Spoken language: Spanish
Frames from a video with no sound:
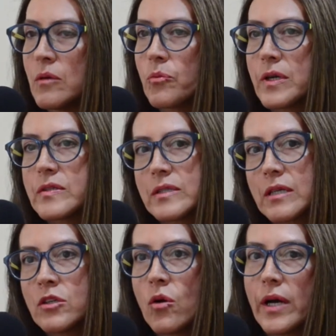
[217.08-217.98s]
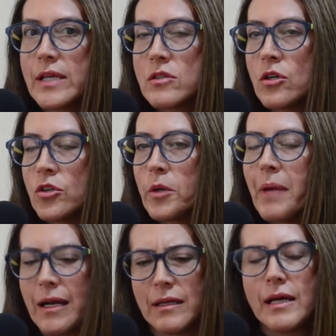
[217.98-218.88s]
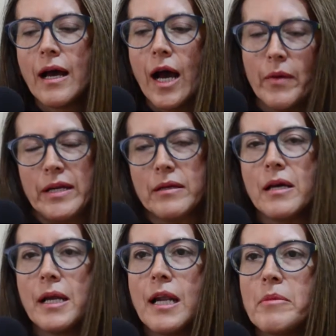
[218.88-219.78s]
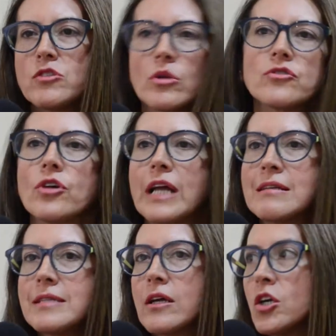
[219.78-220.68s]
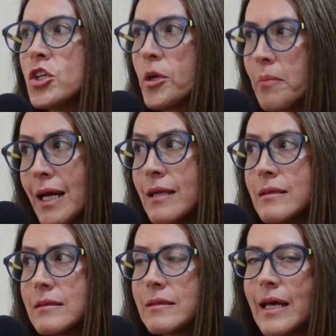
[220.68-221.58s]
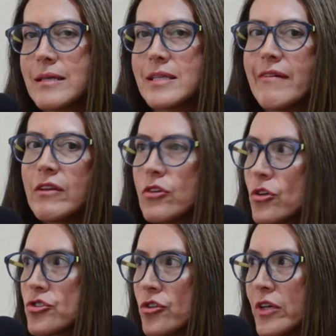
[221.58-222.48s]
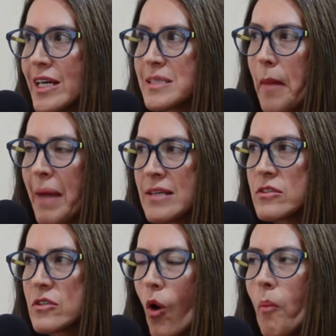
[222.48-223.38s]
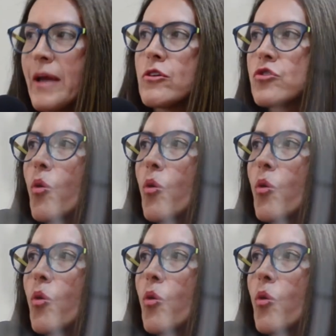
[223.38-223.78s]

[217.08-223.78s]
pues no es lo normal. A ver, la menstruación, el ciclo normal es de 28 días más o menos